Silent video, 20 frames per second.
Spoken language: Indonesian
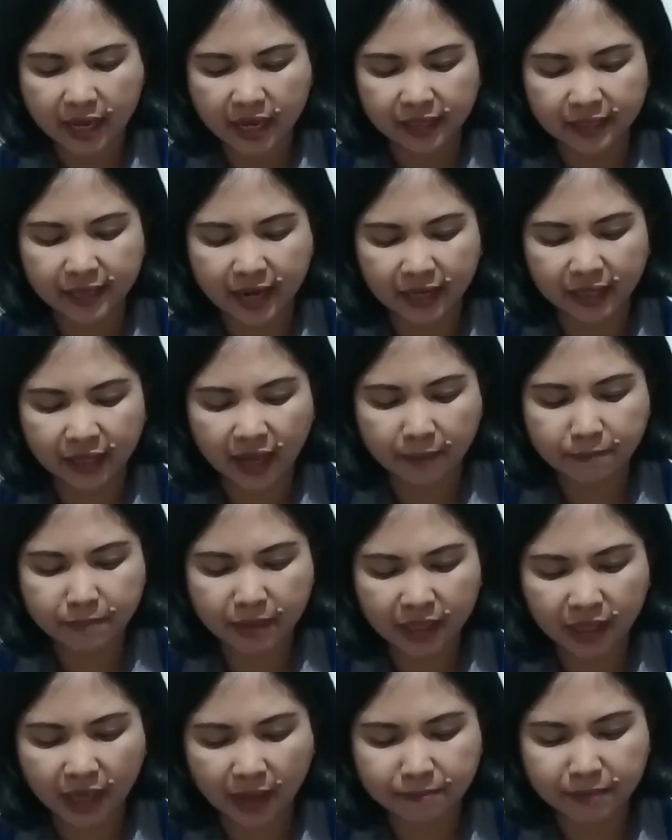dan
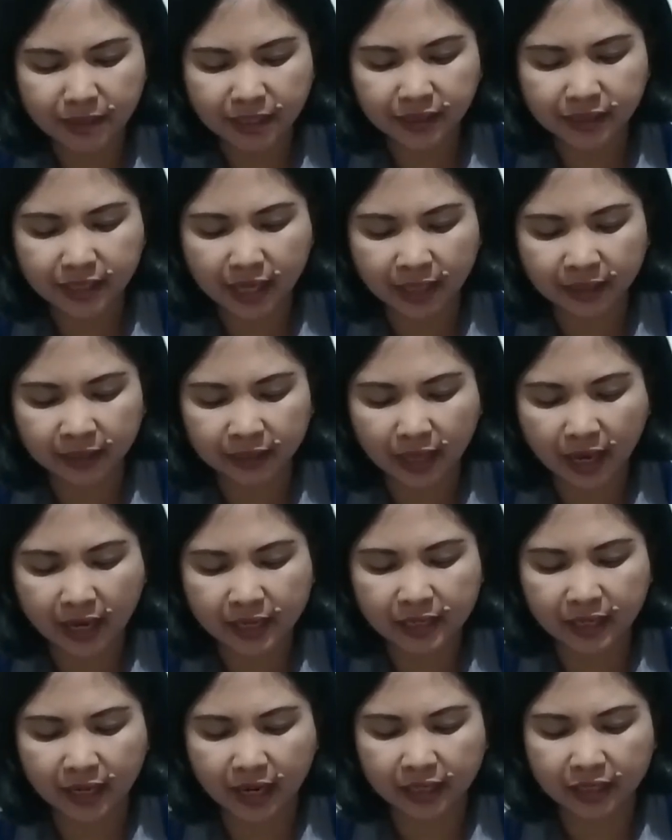kambing-kambing jantan
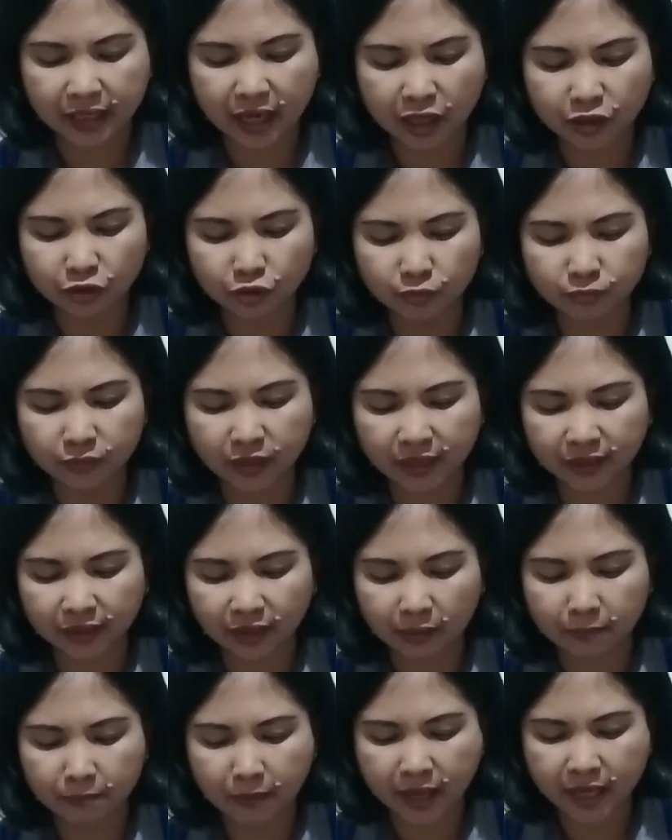dengan gandum yang
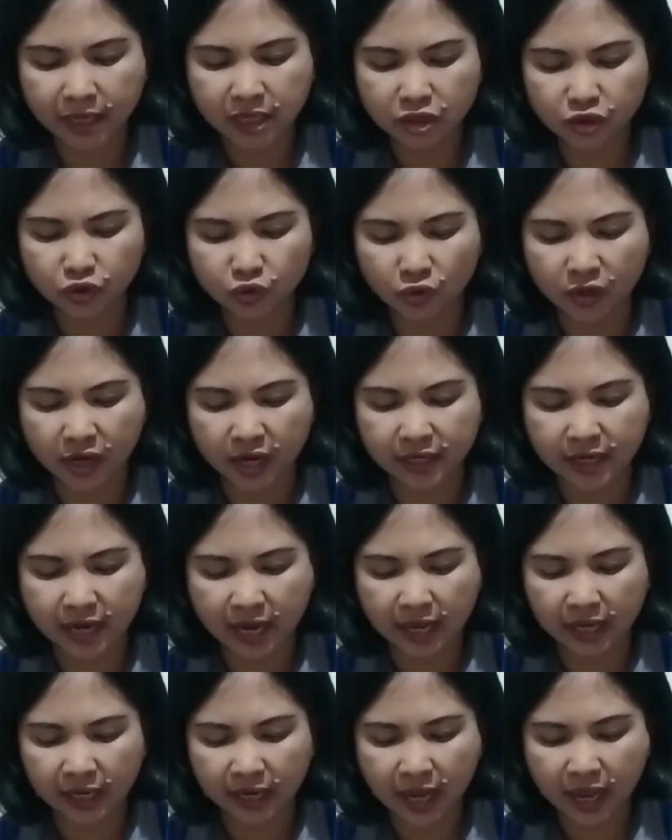terbaik juga
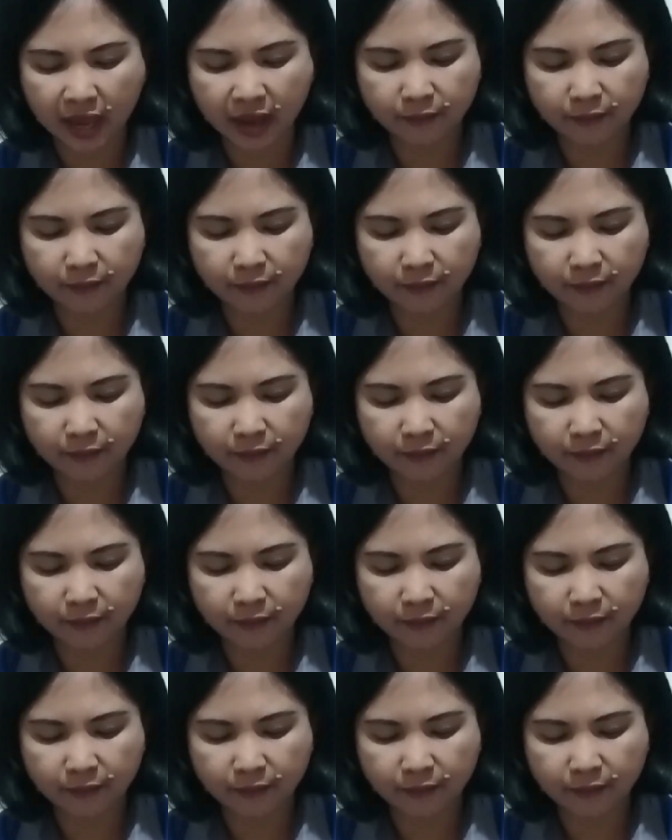darah